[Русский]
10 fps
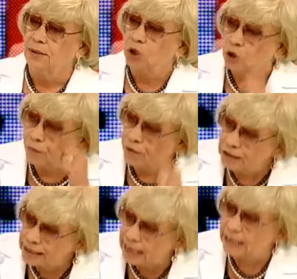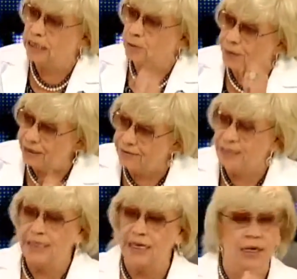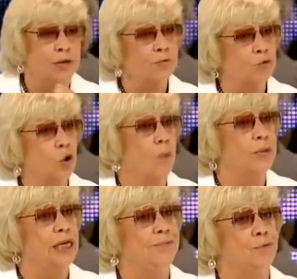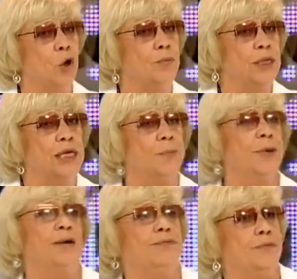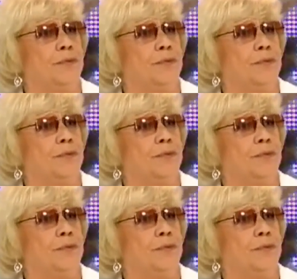что вот этот правитель в том-то и в том-то не прав.